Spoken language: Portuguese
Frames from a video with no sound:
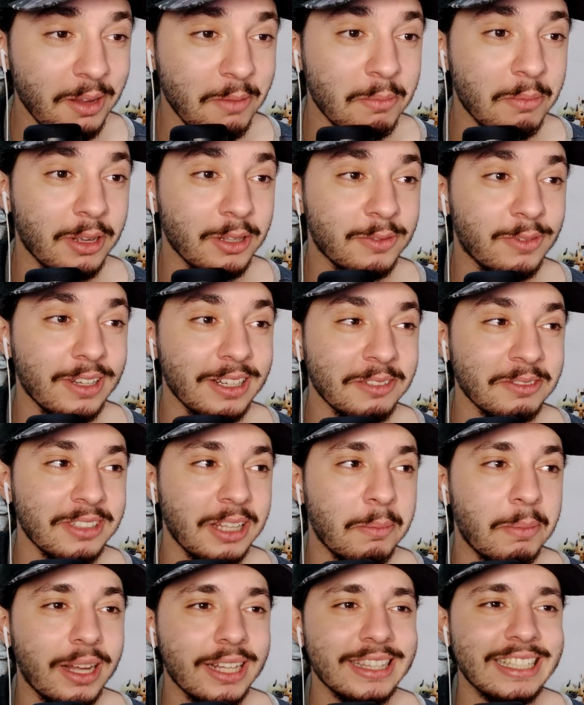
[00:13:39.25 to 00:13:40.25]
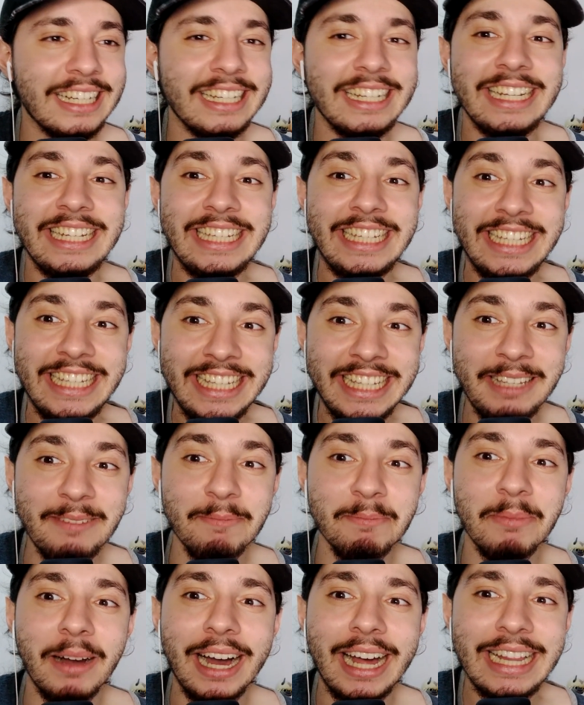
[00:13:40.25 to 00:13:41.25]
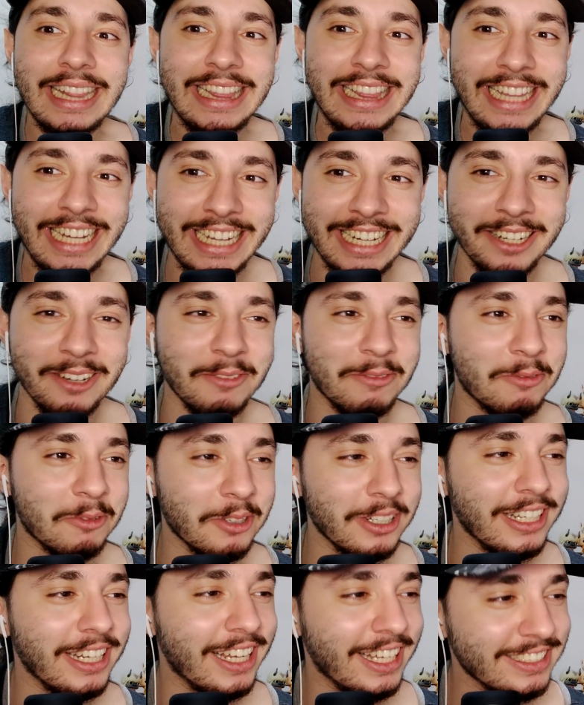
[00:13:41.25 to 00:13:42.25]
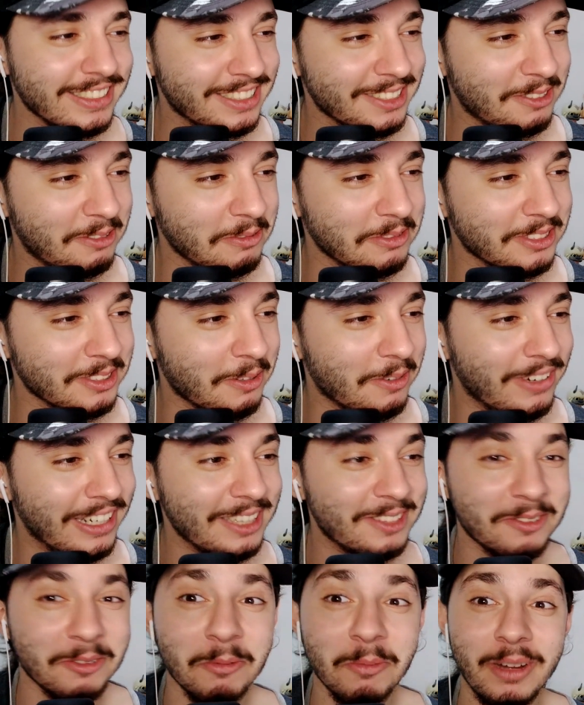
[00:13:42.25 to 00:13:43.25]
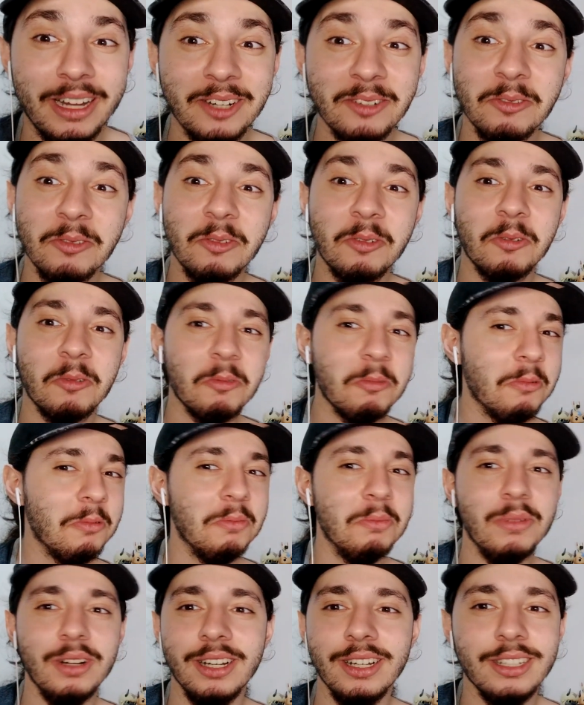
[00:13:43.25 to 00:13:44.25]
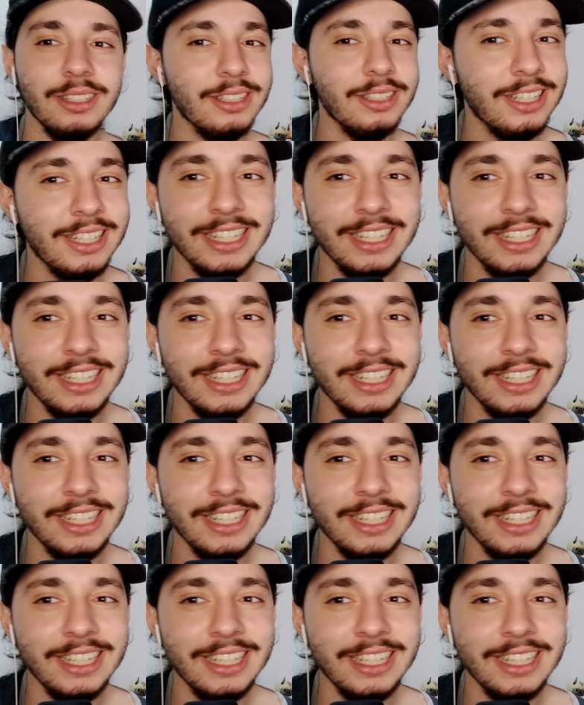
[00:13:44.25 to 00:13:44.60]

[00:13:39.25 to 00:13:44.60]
Mas falando da batalha, que batalha foi essa, cuzão? Vai tomar no cu, mano.